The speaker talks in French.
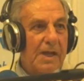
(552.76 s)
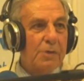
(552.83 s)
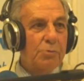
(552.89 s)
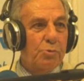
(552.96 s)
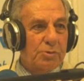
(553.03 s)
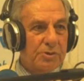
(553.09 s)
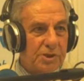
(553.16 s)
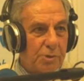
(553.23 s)
et en
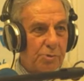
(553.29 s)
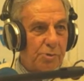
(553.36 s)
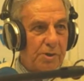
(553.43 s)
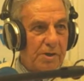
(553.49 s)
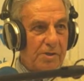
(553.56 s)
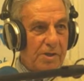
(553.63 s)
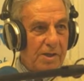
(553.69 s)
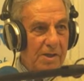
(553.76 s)
toute
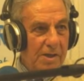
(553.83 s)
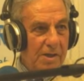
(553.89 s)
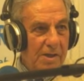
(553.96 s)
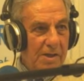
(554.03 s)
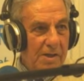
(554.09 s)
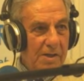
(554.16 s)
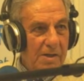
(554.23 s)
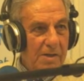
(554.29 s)
sécurité
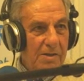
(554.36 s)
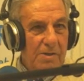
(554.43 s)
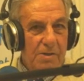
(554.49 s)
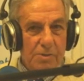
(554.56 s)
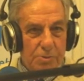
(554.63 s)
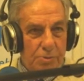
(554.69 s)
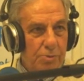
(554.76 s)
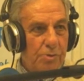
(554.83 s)

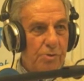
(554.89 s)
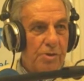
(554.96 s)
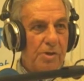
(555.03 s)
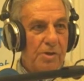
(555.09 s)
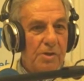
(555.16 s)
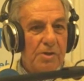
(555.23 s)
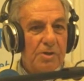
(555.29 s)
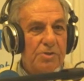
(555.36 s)
sur
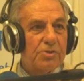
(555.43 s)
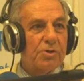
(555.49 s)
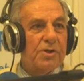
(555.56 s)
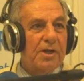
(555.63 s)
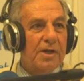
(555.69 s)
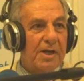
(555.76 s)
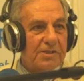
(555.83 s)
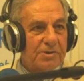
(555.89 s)
ce
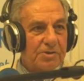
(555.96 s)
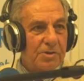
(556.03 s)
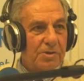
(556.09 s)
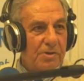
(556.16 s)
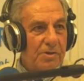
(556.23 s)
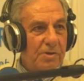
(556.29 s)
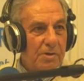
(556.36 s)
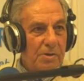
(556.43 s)
qui reste
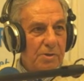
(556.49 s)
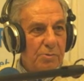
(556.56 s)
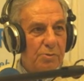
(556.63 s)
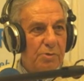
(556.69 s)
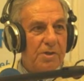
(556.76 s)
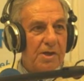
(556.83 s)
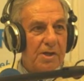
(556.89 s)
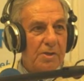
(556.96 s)

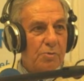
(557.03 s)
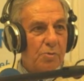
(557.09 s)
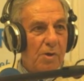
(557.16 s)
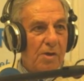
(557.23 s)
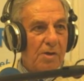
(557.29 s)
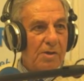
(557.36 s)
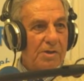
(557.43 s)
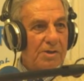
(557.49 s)
du
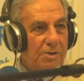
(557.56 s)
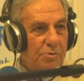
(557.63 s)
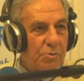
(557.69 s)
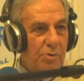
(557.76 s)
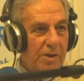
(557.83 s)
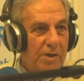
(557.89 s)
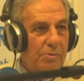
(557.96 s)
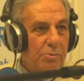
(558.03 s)
territoire
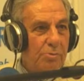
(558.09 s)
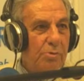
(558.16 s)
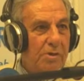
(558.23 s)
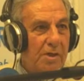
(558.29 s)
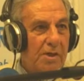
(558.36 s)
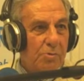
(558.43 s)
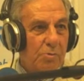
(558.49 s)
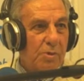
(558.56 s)
historique, du
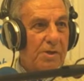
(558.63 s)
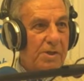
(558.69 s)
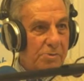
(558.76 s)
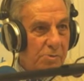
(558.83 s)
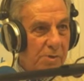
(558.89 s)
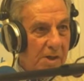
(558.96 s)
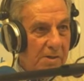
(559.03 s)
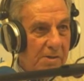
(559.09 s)
territoire
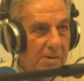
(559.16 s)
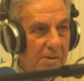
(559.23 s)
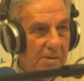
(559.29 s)
national.